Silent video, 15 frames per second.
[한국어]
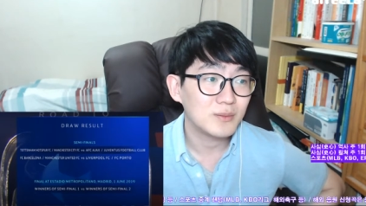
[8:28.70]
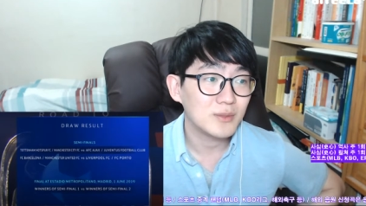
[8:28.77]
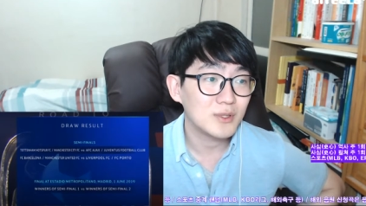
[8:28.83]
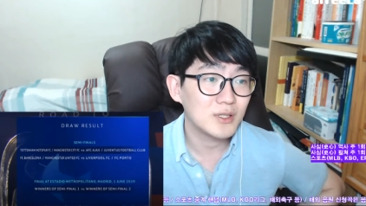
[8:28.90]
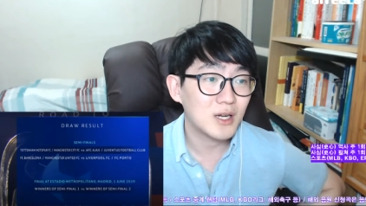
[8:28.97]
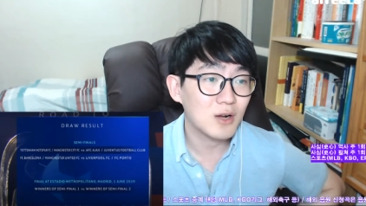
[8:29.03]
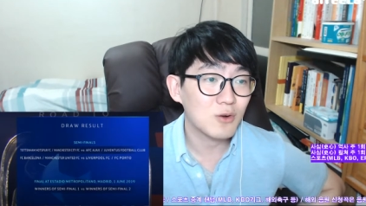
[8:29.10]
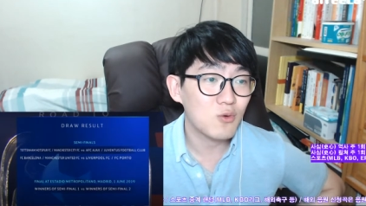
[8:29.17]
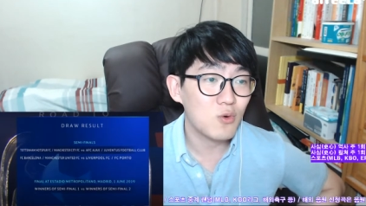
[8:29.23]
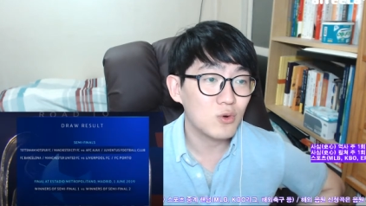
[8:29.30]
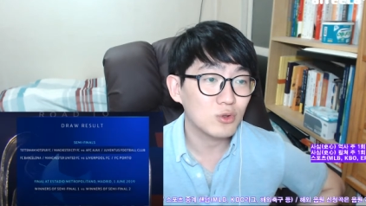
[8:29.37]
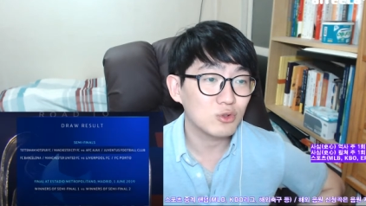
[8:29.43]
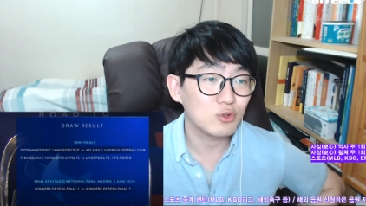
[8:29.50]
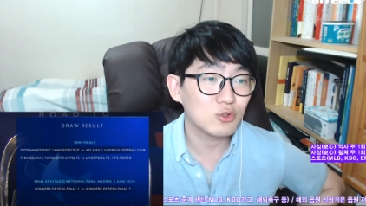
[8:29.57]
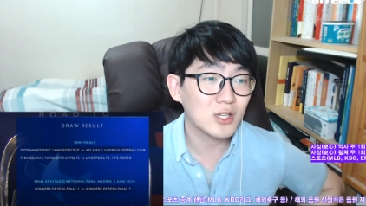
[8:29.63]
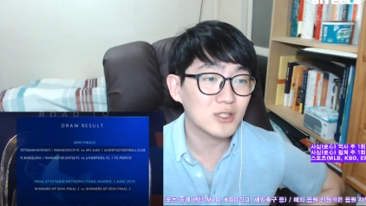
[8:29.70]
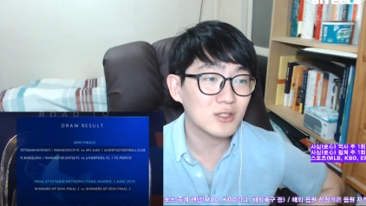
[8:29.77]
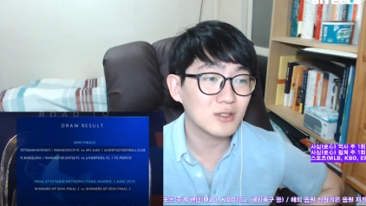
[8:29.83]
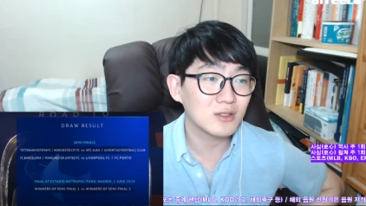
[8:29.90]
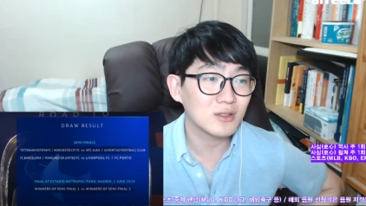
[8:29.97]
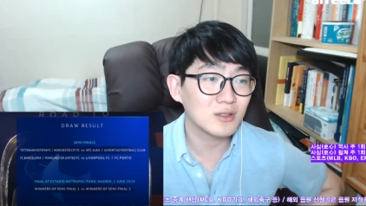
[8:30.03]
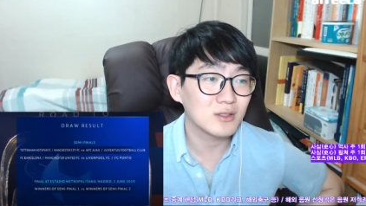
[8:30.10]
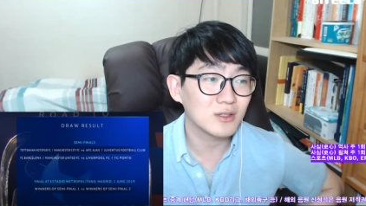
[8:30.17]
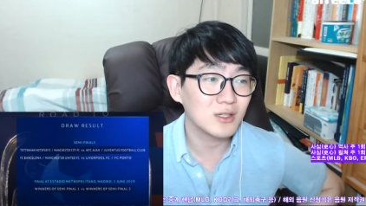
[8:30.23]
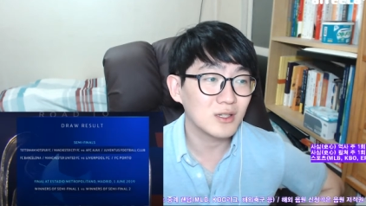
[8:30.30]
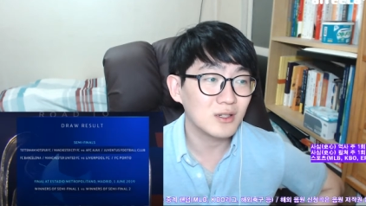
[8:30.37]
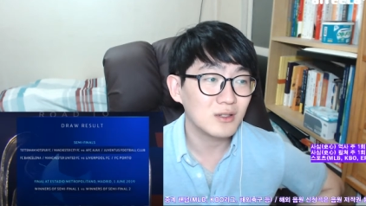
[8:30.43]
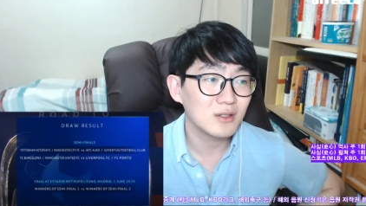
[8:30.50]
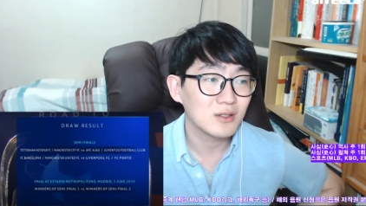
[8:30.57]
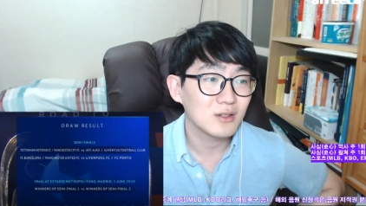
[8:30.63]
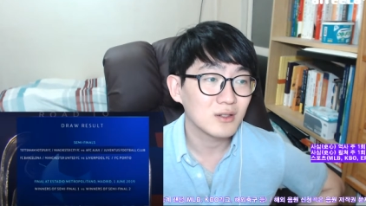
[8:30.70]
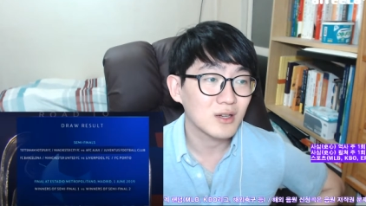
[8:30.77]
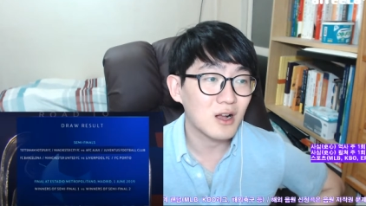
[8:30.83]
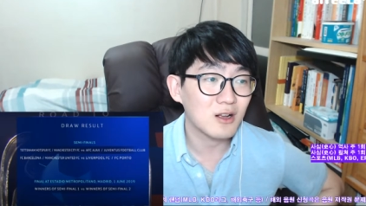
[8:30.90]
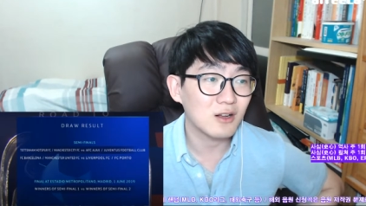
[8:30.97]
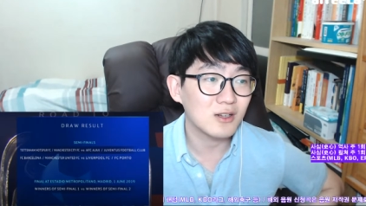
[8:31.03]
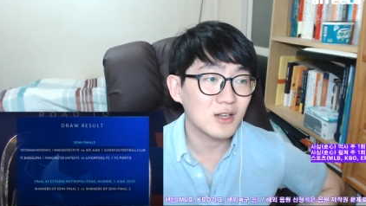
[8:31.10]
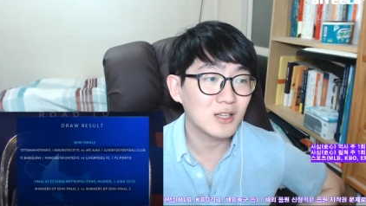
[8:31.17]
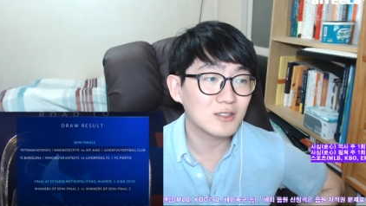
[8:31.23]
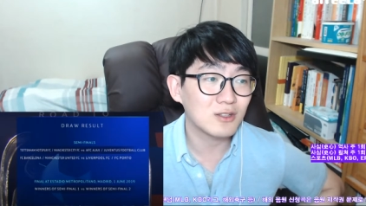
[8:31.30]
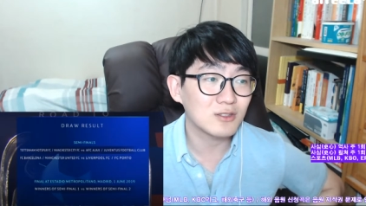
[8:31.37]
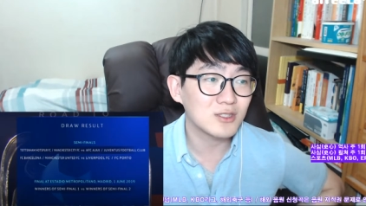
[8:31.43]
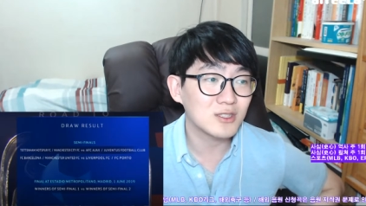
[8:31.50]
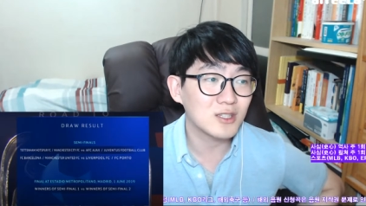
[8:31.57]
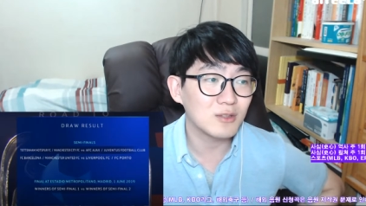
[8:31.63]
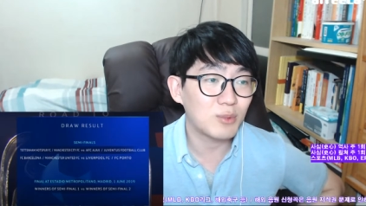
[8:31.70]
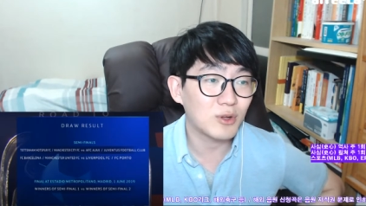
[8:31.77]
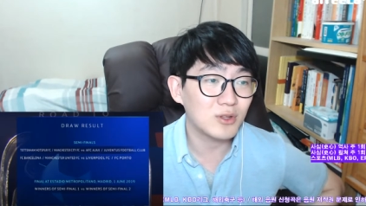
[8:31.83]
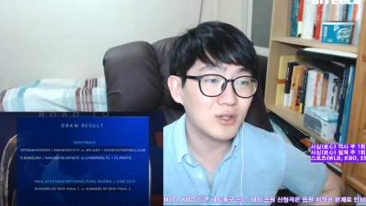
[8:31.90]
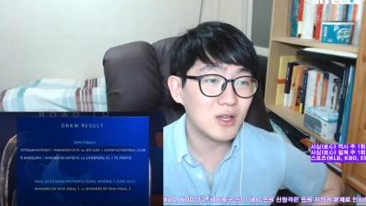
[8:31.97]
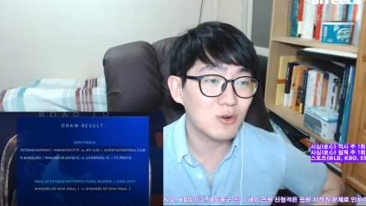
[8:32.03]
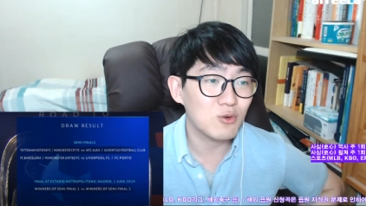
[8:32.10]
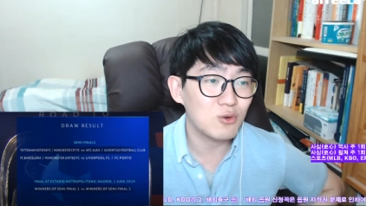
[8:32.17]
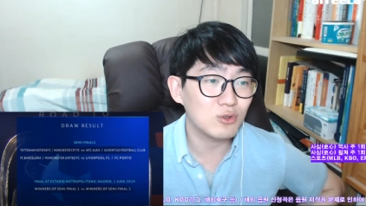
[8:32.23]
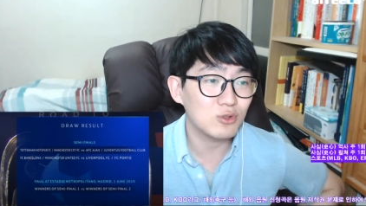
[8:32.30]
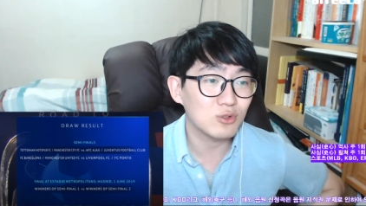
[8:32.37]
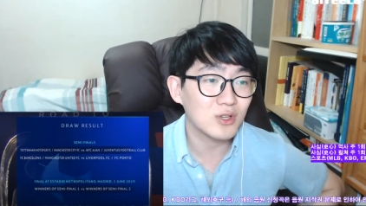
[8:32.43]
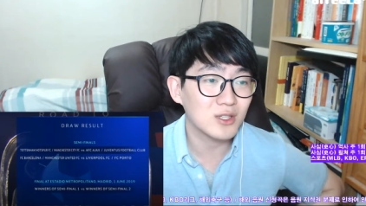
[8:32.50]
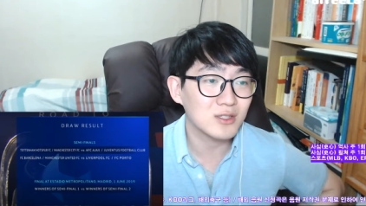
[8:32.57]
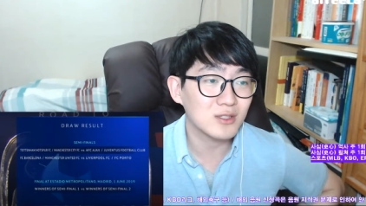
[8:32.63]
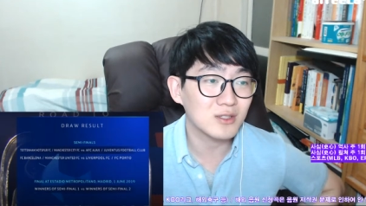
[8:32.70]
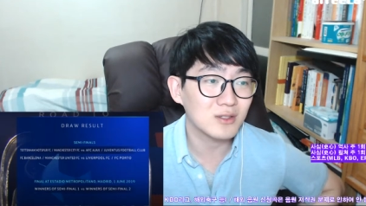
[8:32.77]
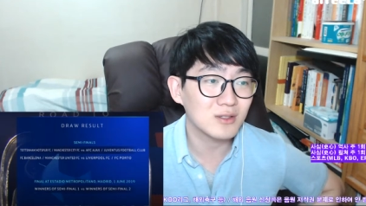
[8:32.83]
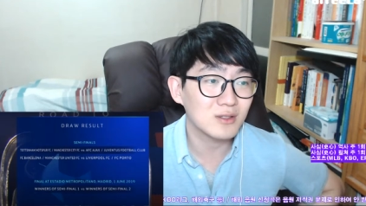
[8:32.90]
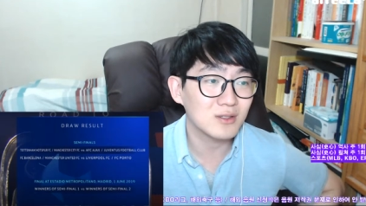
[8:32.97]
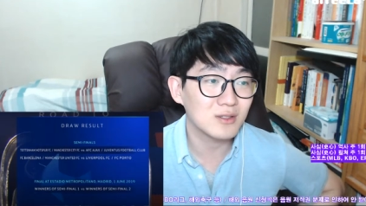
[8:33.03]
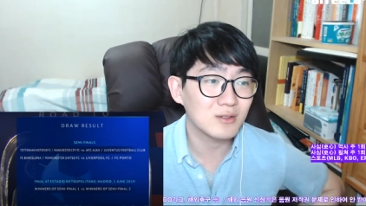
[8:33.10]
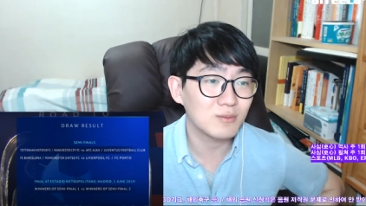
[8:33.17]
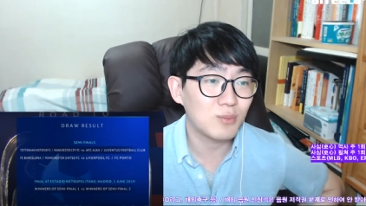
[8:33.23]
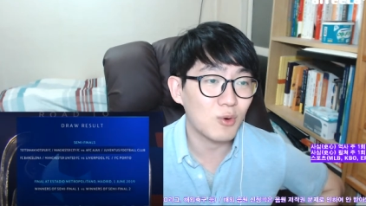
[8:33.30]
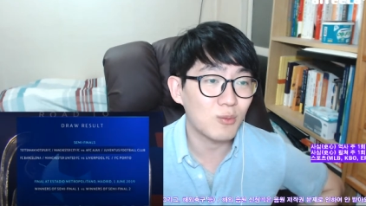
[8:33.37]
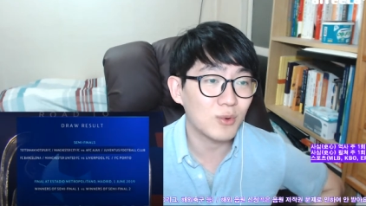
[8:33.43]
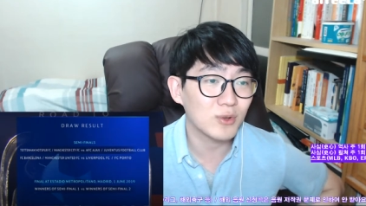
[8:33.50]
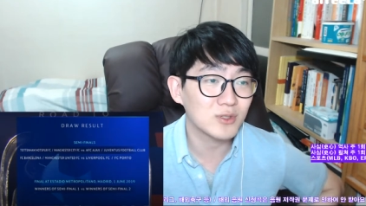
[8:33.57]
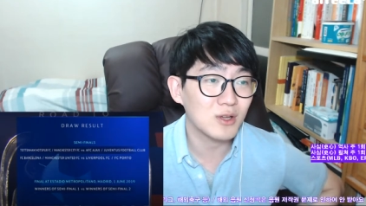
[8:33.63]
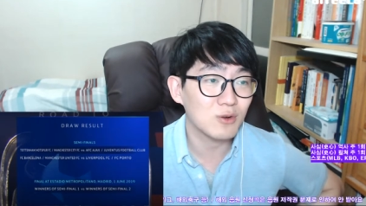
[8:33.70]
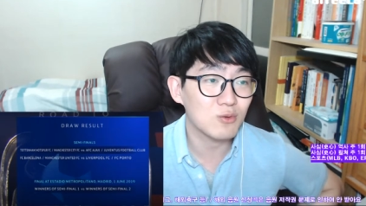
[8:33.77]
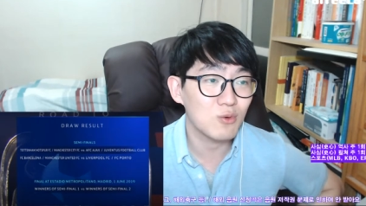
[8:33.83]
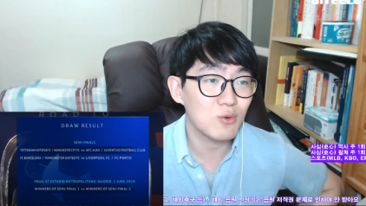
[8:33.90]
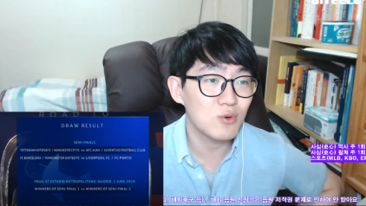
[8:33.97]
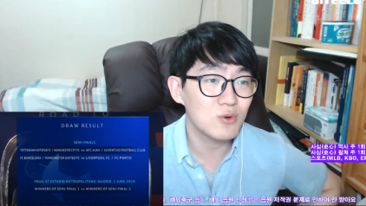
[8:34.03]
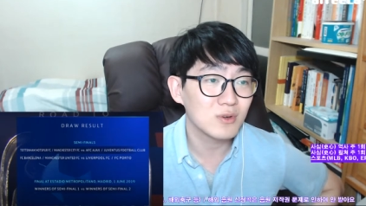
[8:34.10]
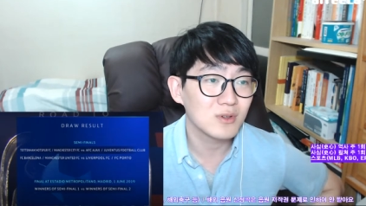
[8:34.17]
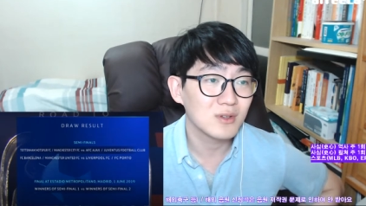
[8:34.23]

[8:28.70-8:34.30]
하고 뉴캐슬이 각각 레스터시티는 번니하고 뉴캐슬은 보머스하고